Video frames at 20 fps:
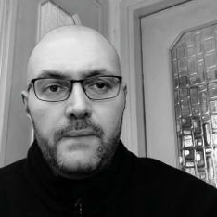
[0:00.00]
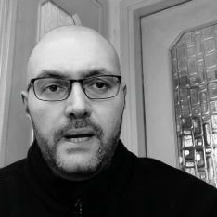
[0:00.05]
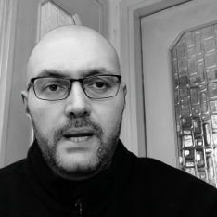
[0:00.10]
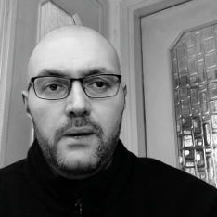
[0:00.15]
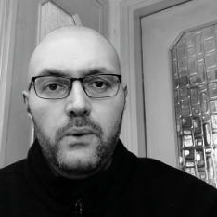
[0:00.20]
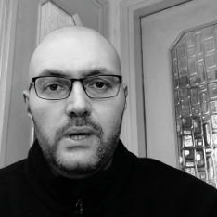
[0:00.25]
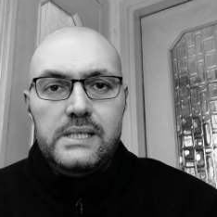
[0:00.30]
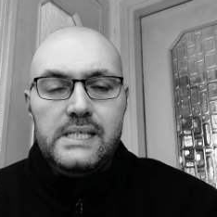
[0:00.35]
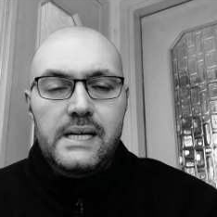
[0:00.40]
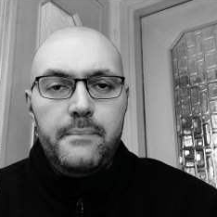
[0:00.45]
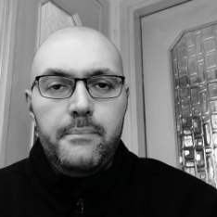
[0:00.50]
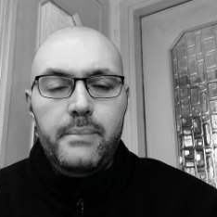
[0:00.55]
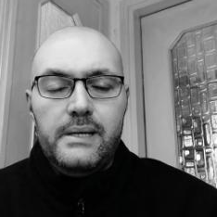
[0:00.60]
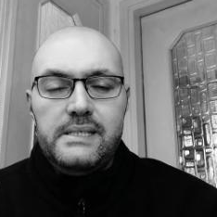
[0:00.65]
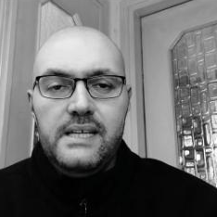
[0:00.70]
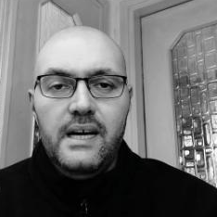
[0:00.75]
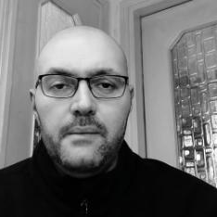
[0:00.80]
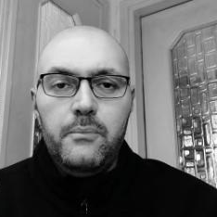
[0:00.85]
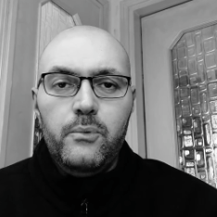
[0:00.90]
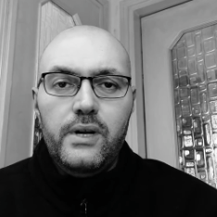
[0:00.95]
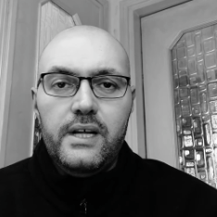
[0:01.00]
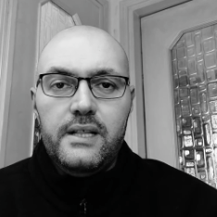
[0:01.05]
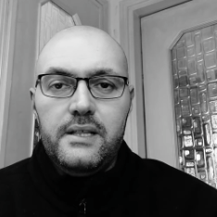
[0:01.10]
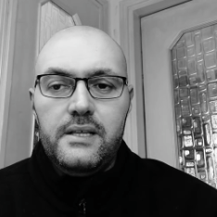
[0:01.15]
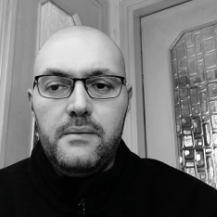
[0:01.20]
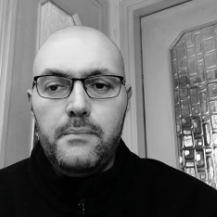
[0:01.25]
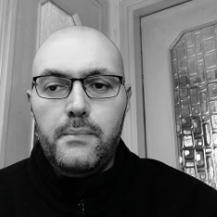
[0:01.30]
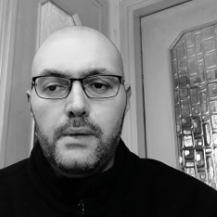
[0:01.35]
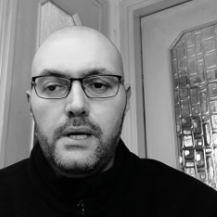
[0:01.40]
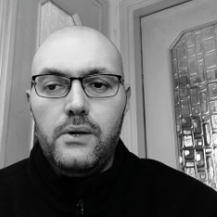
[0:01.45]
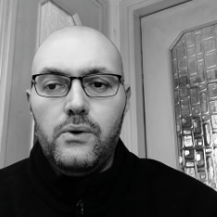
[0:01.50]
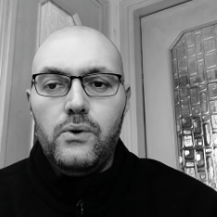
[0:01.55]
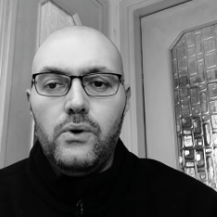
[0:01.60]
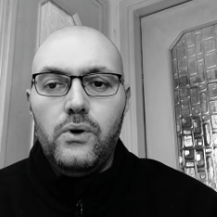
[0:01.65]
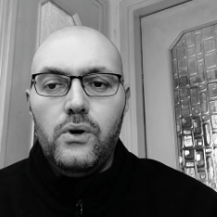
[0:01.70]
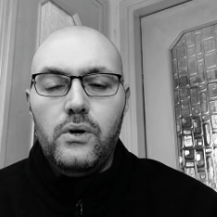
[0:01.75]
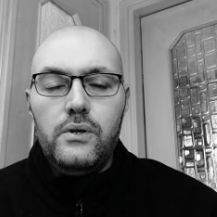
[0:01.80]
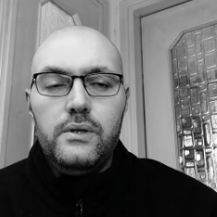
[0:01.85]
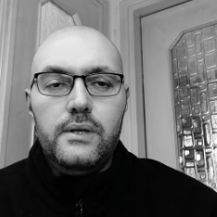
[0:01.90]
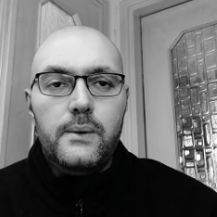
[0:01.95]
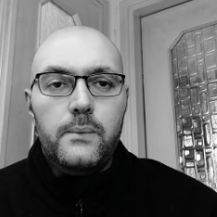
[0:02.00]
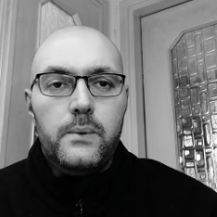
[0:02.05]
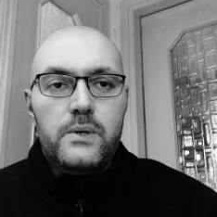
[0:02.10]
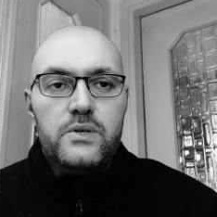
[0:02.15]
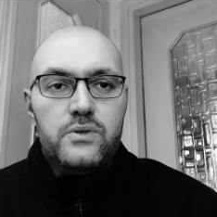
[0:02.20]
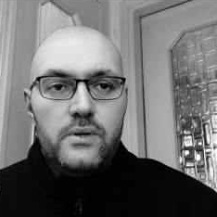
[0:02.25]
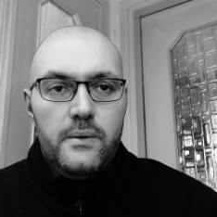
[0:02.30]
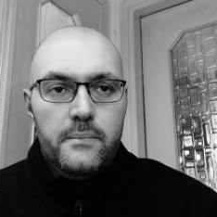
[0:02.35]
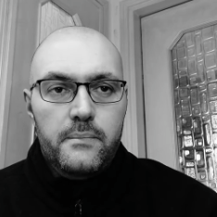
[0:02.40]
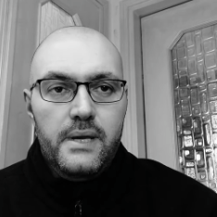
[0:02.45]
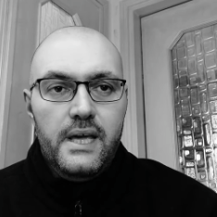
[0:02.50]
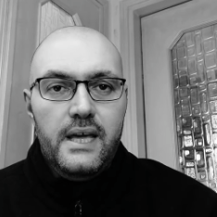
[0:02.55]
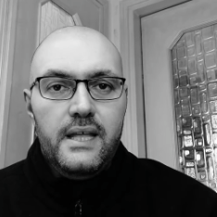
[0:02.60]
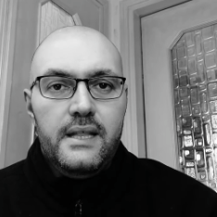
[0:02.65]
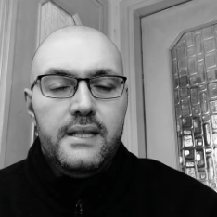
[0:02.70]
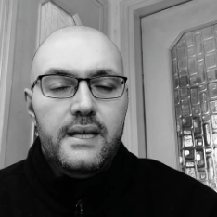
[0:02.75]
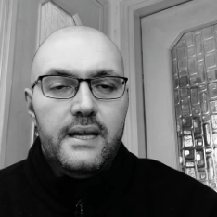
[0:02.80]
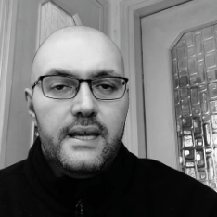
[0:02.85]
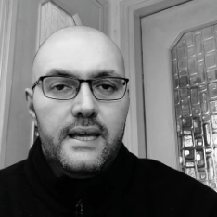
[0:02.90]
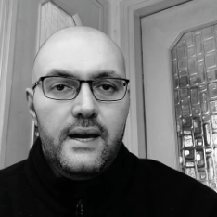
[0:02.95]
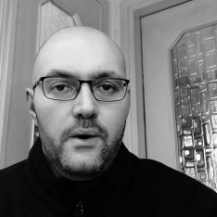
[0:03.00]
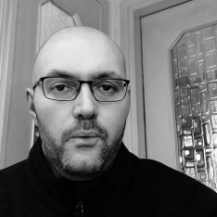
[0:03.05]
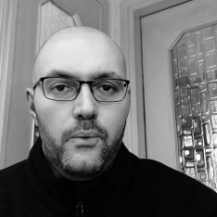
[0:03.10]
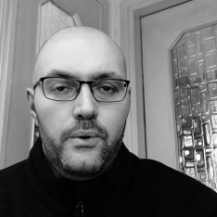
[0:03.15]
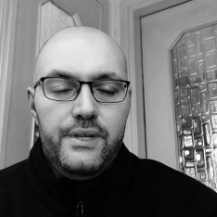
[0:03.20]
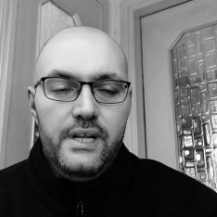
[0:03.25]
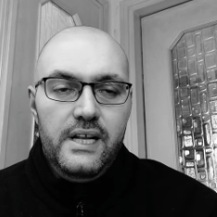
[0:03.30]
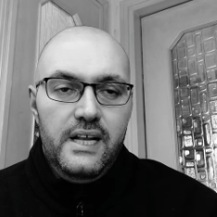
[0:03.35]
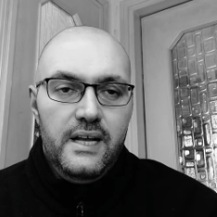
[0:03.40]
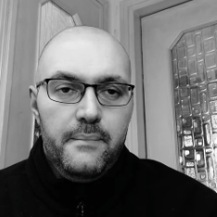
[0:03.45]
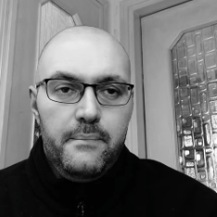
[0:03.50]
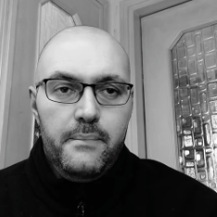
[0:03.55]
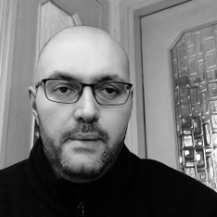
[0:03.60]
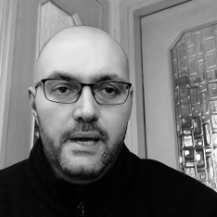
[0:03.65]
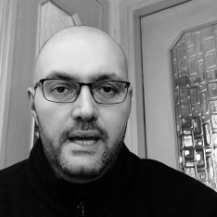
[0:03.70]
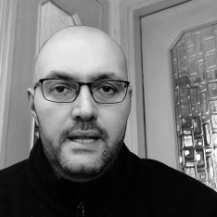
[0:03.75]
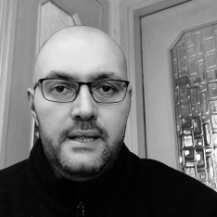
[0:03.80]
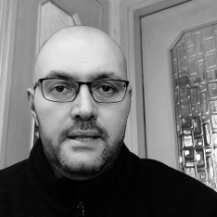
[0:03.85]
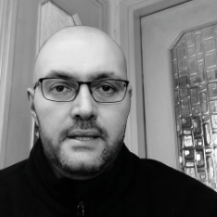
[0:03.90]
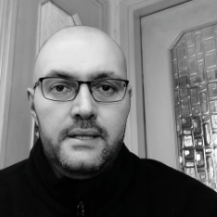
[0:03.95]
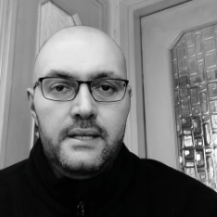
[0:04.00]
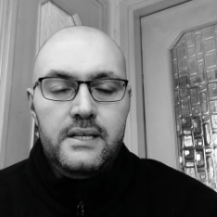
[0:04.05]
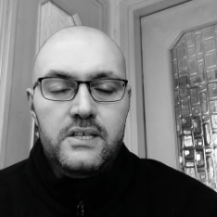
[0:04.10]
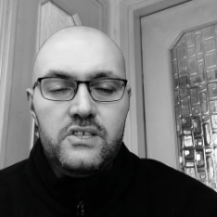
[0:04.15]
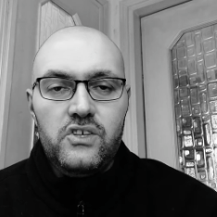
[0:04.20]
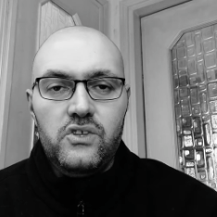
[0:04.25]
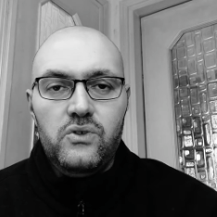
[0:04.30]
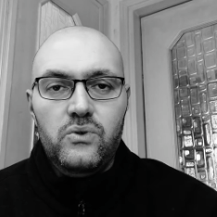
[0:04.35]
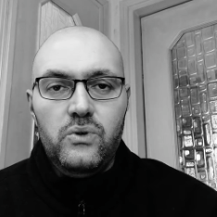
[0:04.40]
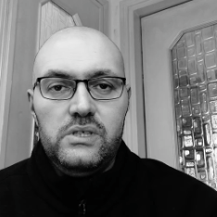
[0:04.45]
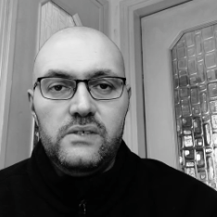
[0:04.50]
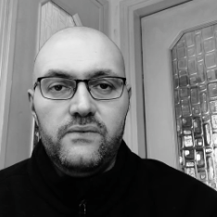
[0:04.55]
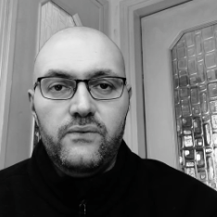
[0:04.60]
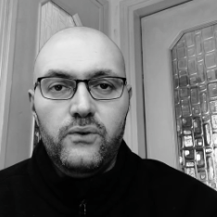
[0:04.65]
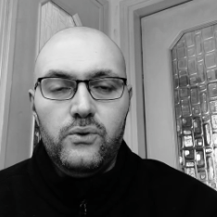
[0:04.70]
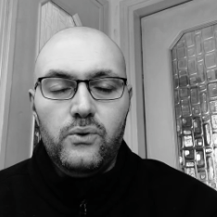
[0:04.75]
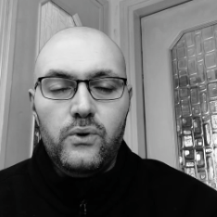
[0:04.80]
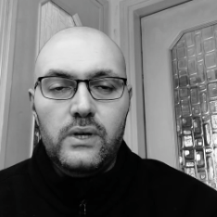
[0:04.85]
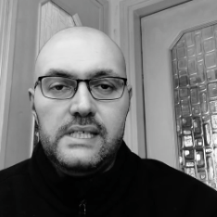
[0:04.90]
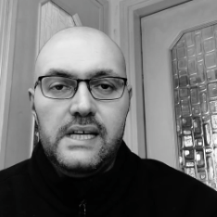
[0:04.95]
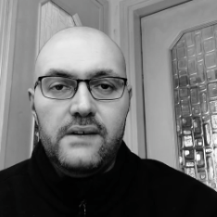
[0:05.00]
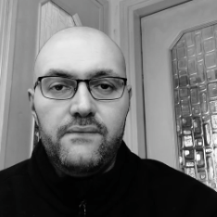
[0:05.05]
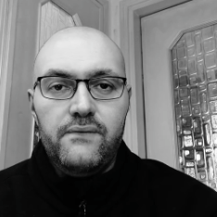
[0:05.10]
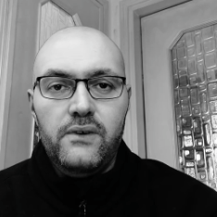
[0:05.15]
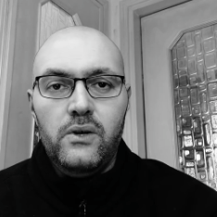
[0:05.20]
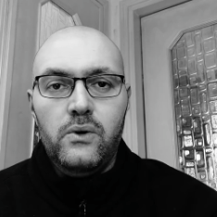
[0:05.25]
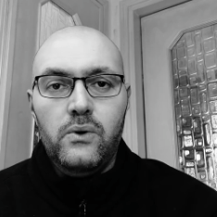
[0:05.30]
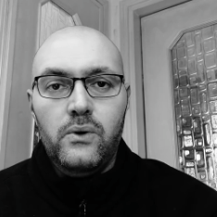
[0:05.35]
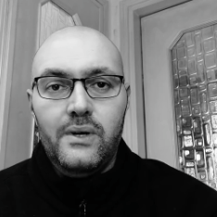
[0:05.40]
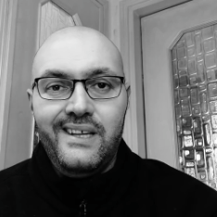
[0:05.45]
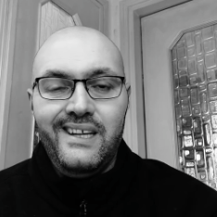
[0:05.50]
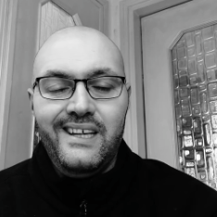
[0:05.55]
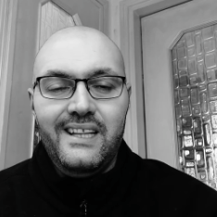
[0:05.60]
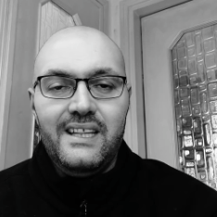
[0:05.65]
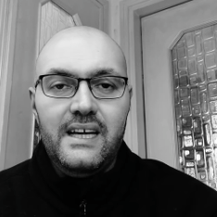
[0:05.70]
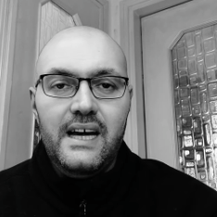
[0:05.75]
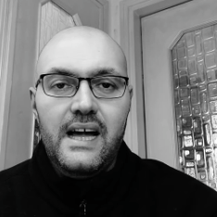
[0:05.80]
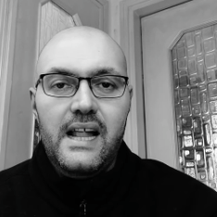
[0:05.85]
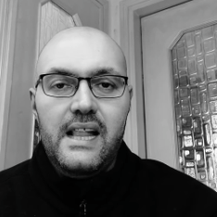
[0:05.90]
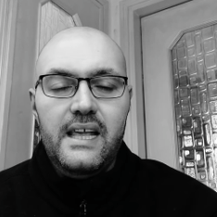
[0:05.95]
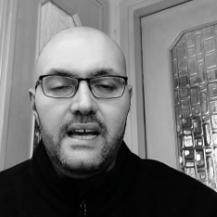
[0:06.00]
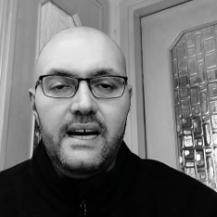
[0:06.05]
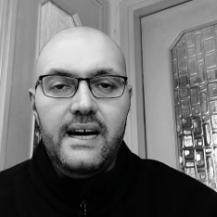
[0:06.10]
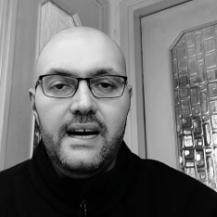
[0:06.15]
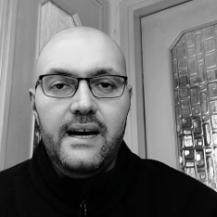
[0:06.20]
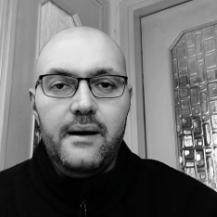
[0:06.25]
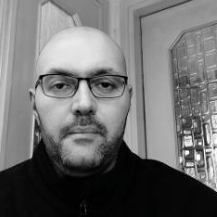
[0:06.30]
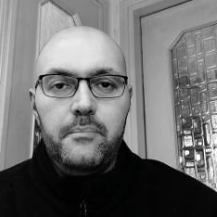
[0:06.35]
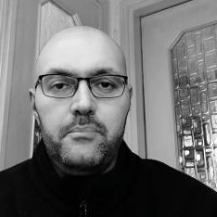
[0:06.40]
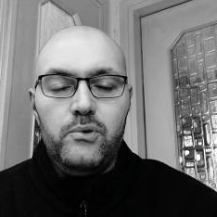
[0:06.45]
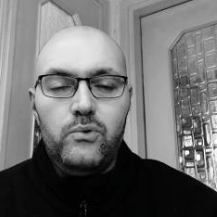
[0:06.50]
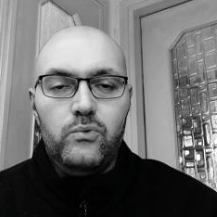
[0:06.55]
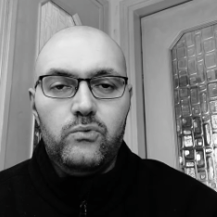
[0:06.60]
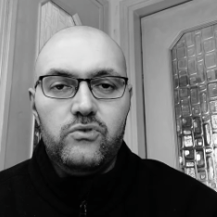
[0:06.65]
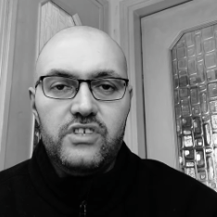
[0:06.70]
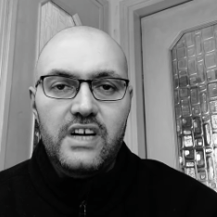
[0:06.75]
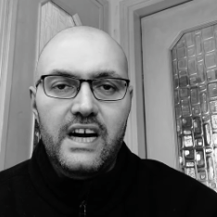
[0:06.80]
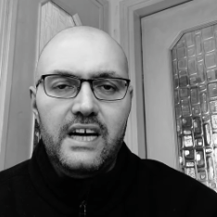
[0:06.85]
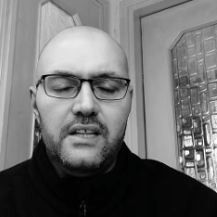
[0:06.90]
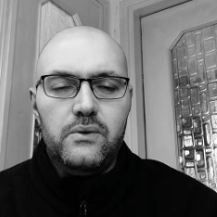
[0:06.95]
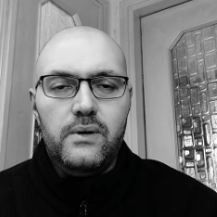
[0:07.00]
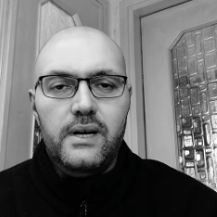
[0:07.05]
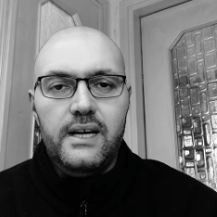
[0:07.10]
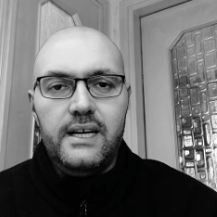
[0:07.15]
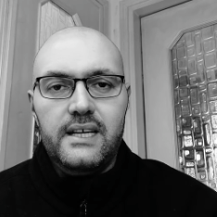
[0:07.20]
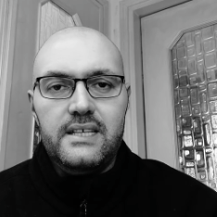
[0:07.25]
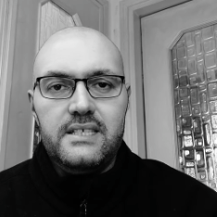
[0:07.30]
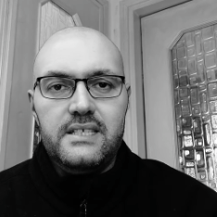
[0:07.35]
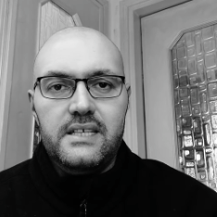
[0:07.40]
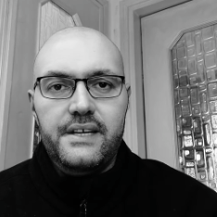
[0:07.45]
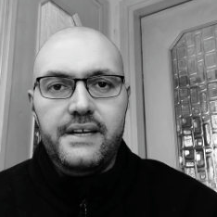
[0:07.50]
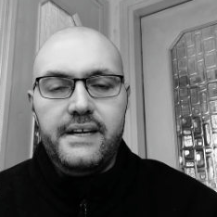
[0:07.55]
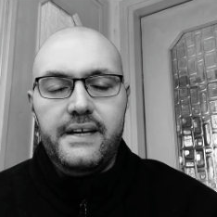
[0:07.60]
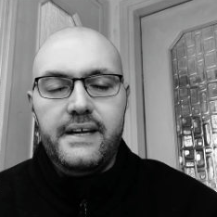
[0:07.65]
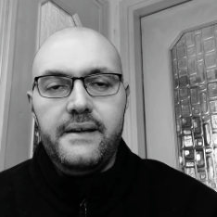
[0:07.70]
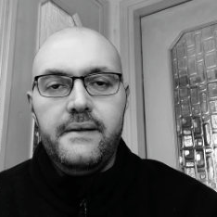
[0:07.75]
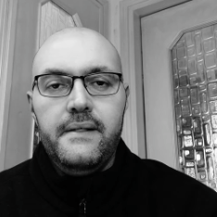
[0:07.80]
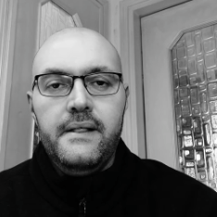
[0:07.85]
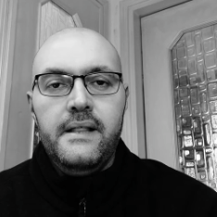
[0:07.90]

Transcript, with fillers: Allora, parliamo un attimino di questo ambiente che è uno degli ambienti del settore fotografico in Italia più usato, anche se